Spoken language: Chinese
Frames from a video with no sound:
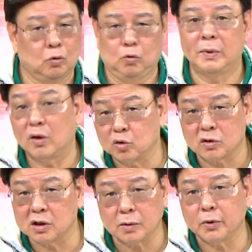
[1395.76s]
股票就
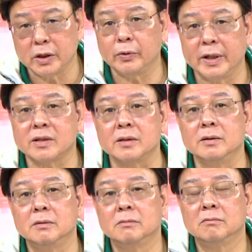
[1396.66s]
是这么一回
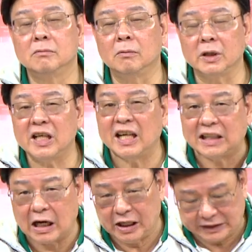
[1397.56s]
事，你爱
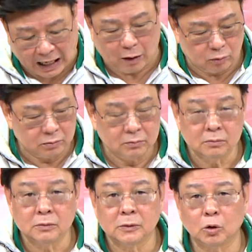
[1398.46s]
套也套，
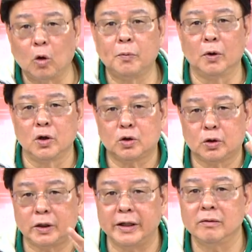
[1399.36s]
股票
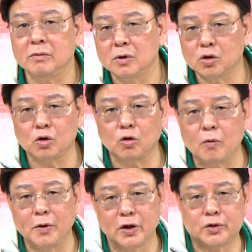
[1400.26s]
跟
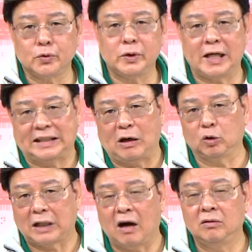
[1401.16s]
股票主你爱套
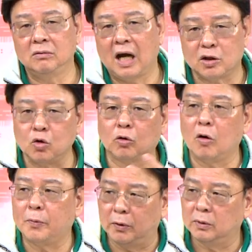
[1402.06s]
我套啊，做
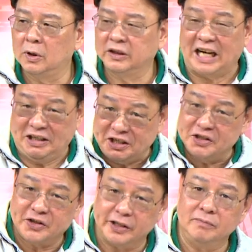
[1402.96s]
股票来
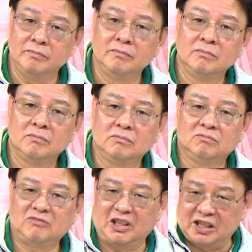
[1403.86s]
印证，
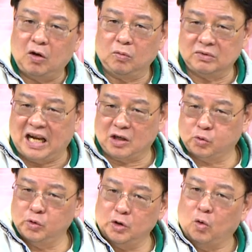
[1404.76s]
那你要拿
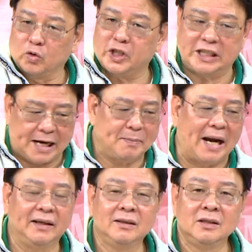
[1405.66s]
出勇气来
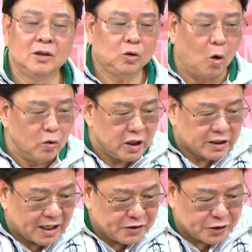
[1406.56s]
买。公益
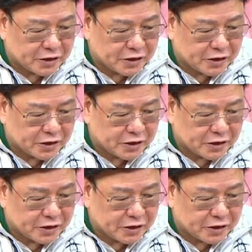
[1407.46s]
善其